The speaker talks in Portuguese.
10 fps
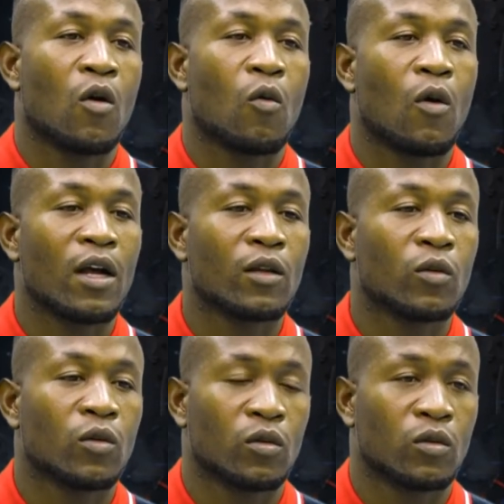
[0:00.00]

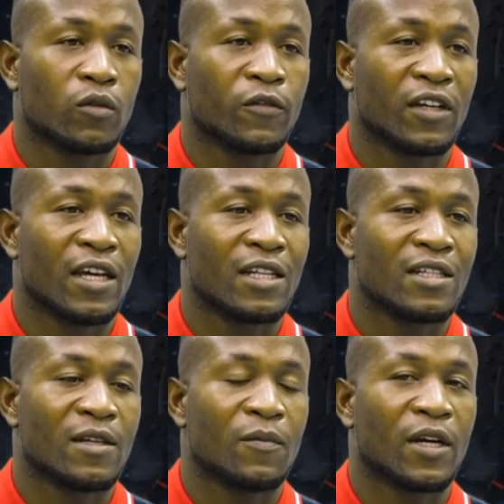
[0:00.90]
quando fiquei
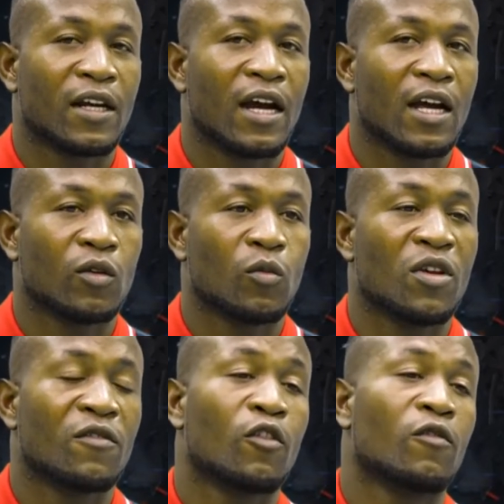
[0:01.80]
desempregado,
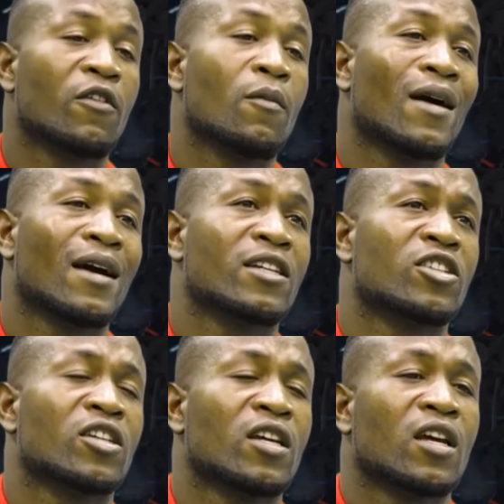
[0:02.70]
me envolvi mais,